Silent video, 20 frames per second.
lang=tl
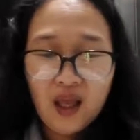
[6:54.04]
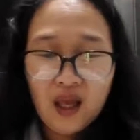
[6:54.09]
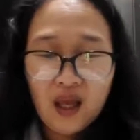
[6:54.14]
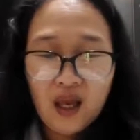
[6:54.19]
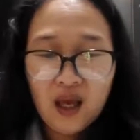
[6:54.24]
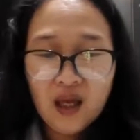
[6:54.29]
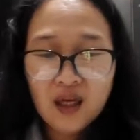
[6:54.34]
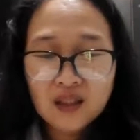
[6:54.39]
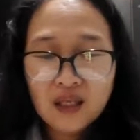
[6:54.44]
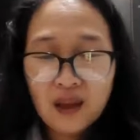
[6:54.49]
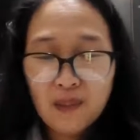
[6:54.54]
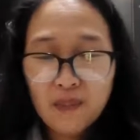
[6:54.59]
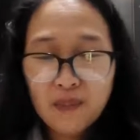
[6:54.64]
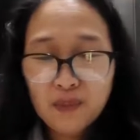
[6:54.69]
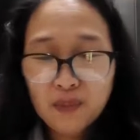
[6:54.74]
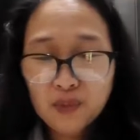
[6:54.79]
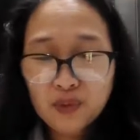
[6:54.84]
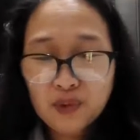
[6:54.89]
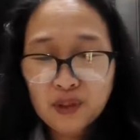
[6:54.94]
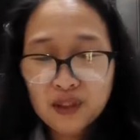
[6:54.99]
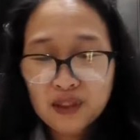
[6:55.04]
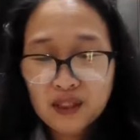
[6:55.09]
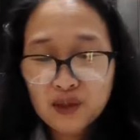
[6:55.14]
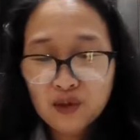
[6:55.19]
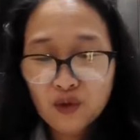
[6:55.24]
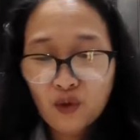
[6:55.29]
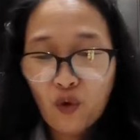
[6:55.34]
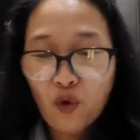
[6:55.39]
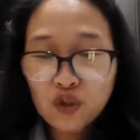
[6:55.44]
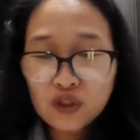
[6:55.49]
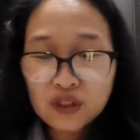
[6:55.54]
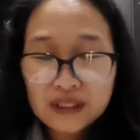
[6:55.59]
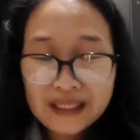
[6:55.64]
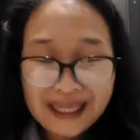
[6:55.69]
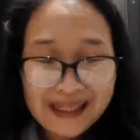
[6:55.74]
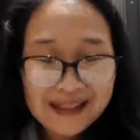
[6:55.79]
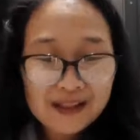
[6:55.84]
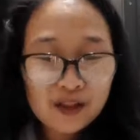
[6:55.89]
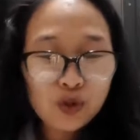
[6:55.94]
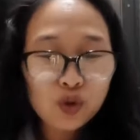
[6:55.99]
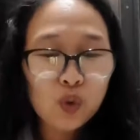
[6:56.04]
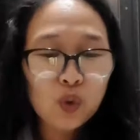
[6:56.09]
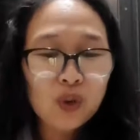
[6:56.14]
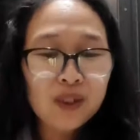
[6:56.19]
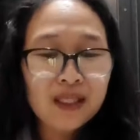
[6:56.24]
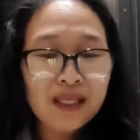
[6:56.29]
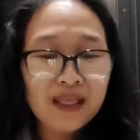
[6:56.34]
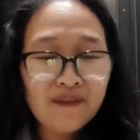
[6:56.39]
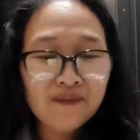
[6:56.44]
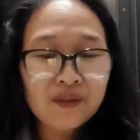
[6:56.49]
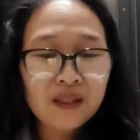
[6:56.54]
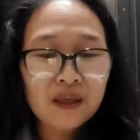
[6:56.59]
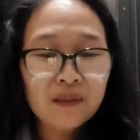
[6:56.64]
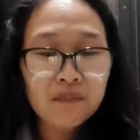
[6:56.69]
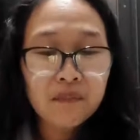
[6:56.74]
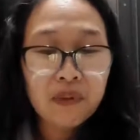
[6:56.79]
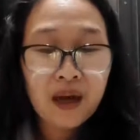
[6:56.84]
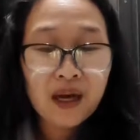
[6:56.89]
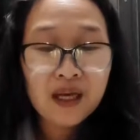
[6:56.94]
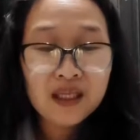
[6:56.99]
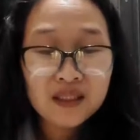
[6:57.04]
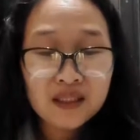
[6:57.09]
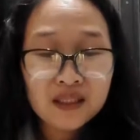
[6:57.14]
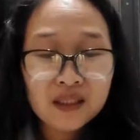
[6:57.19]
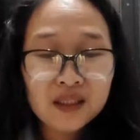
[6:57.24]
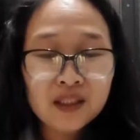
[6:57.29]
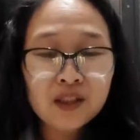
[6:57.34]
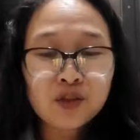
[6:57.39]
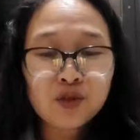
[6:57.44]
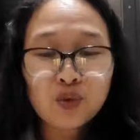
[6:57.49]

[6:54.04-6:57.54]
Ang sabi po niya dito, content to leave the bustle